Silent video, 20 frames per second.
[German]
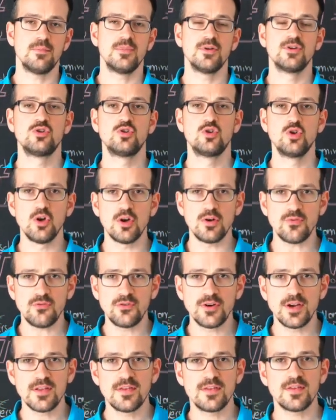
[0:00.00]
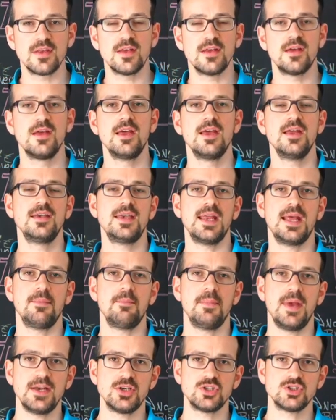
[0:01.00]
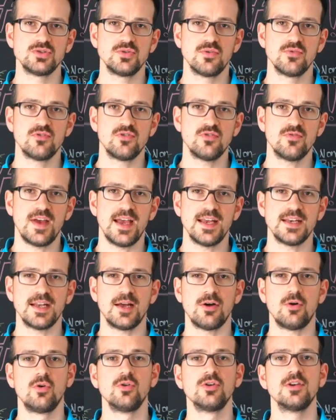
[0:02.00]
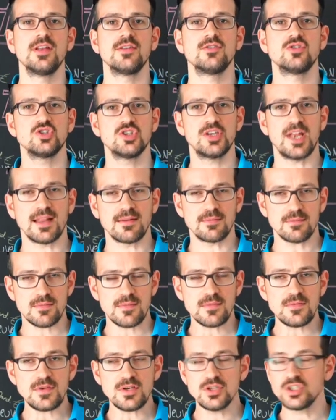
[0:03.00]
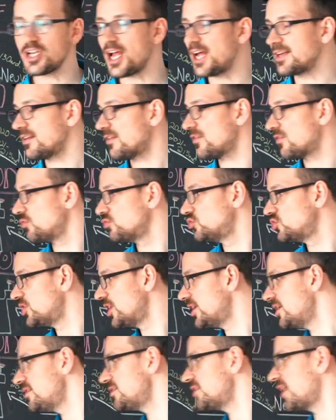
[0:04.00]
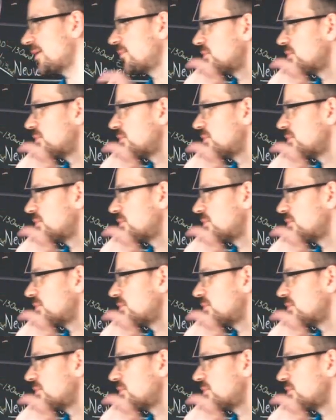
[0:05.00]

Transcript: Bedürfnisse der Menschen und so weiter und des Staates, Staates zu stillen,